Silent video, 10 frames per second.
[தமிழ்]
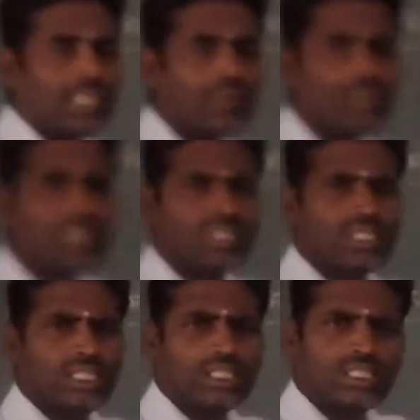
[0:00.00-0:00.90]
நம்மளுக்கு
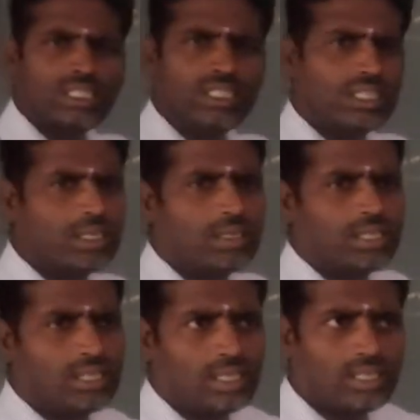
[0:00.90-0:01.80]

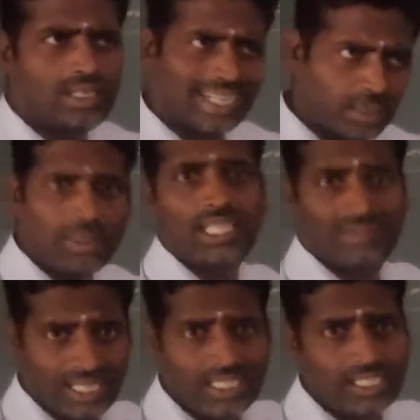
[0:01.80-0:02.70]
நட்டமாக
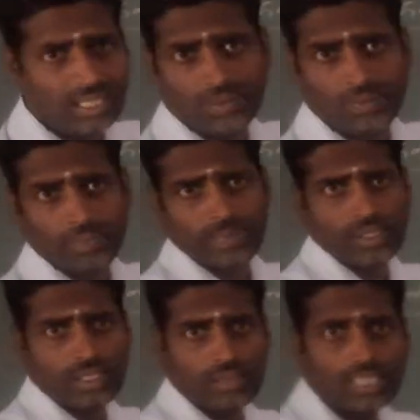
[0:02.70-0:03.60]
தான் வருது
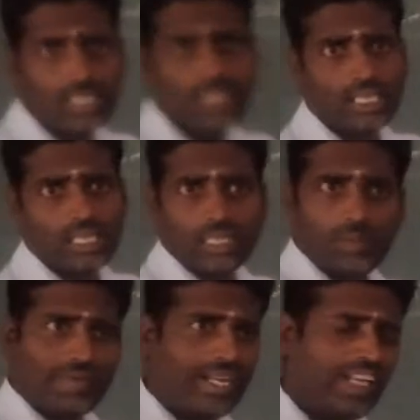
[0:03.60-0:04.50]
பட் இருந்தாலும்
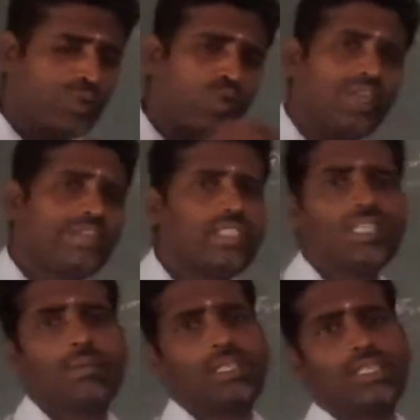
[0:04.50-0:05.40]
நம்ம விலையை கூட வச்சு
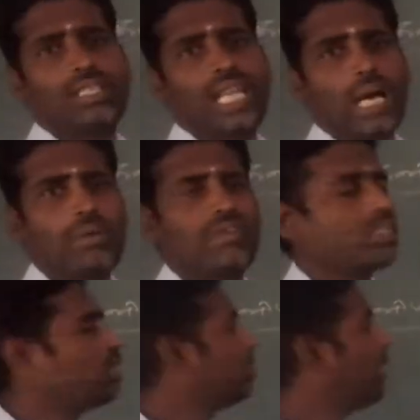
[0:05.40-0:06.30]
நம்மளுக்கு லாபம்
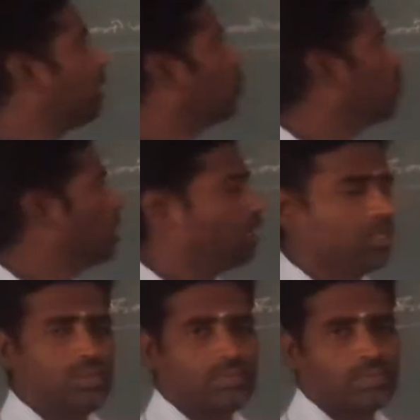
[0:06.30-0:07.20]
வர்றது மாதிரி கொடுக்குறாங்க
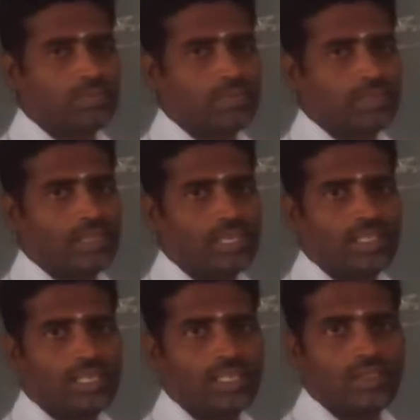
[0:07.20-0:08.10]
ஏன்னா
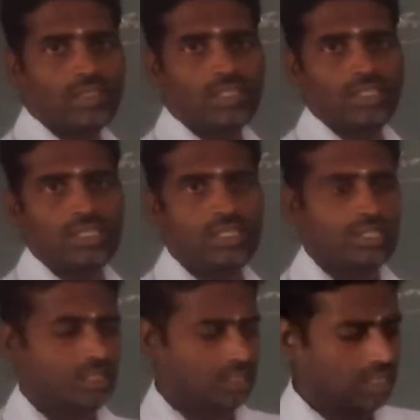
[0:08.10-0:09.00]
தங்கம் வந்து
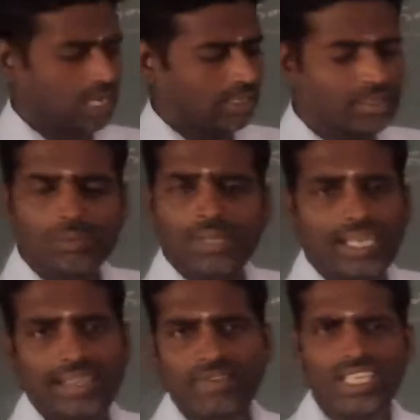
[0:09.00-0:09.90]
காற்று
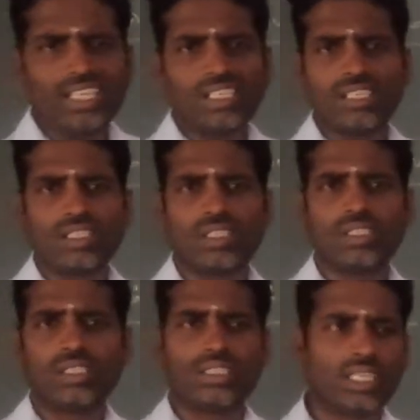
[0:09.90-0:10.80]
மழை வெயில்
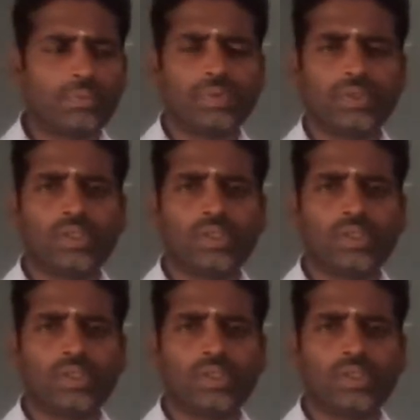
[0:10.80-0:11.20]
நெருப்பு